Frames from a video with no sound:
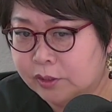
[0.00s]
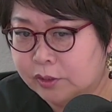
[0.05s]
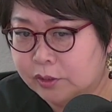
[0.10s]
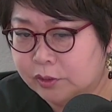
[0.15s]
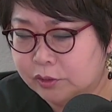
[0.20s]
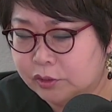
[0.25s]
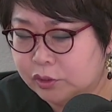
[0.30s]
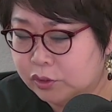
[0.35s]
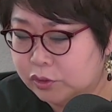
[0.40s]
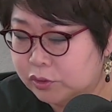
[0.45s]

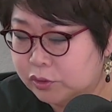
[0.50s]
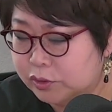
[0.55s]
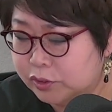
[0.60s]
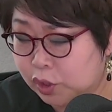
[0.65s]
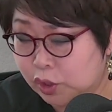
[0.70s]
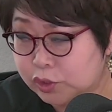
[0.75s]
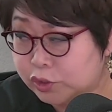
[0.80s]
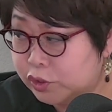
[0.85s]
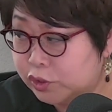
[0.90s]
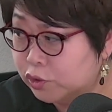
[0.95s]
어,
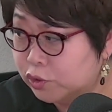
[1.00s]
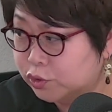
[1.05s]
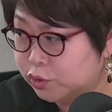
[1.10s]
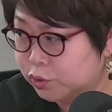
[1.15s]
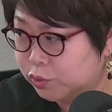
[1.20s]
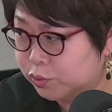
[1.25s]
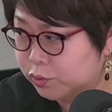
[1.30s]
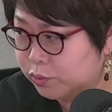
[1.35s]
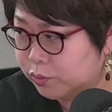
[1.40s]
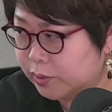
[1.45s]

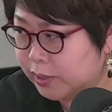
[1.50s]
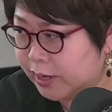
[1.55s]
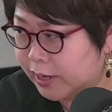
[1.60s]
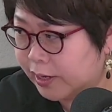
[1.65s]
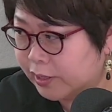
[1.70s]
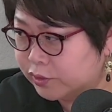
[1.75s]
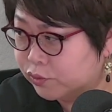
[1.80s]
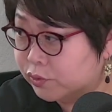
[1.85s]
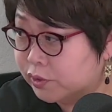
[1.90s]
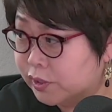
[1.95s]
열정적으로
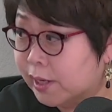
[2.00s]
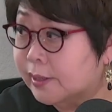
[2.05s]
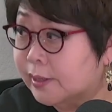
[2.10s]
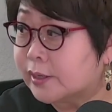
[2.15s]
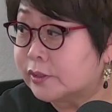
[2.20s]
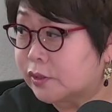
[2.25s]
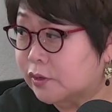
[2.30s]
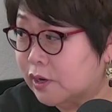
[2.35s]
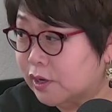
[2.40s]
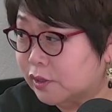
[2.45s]
아주
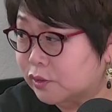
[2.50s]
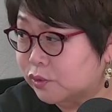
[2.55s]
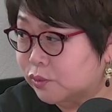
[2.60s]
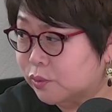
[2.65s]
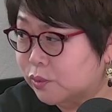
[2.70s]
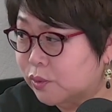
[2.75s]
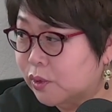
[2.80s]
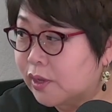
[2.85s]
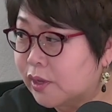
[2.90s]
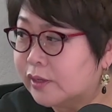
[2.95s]

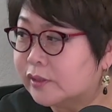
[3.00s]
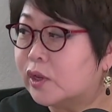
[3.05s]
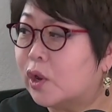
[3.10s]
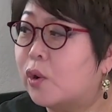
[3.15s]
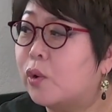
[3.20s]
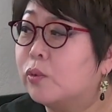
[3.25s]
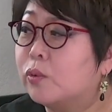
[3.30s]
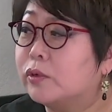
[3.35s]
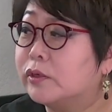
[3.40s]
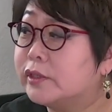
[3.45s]
잘하셔갖고 네.
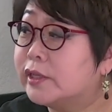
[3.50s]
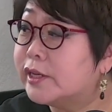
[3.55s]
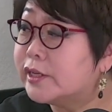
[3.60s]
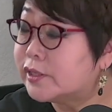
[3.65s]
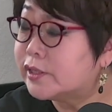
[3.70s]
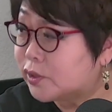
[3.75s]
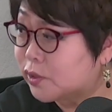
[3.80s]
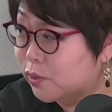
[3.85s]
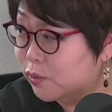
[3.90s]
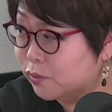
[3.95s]
더
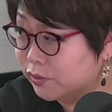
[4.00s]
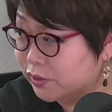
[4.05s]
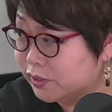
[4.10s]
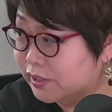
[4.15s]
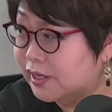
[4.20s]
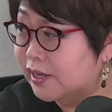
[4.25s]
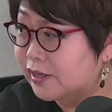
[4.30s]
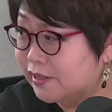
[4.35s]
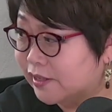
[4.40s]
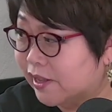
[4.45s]
은혜스러운
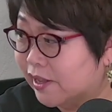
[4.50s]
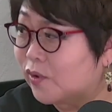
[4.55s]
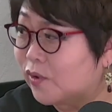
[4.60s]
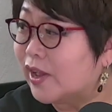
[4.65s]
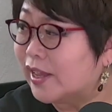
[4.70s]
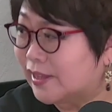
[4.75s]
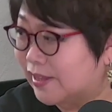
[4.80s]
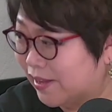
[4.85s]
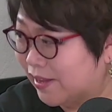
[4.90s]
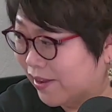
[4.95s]
시간이 된 것
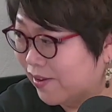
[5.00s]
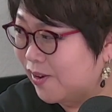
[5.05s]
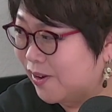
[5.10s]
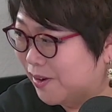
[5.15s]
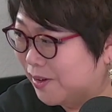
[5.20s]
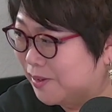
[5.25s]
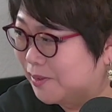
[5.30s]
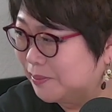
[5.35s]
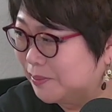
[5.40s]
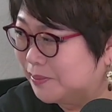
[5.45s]
같아요.
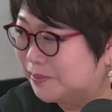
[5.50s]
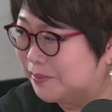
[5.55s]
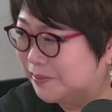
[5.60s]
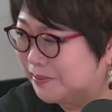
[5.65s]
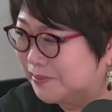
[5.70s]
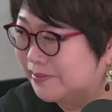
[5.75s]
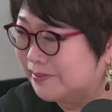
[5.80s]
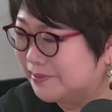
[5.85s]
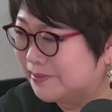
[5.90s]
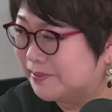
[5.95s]
아, 네
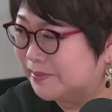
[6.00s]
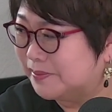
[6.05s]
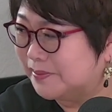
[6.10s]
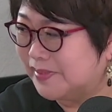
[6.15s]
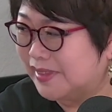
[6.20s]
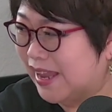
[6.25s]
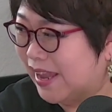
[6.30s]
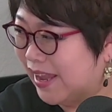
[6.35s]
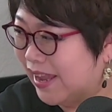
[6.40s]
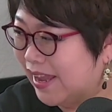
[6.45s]
그렇군요.
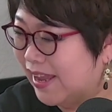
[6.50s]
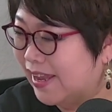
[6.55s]
네.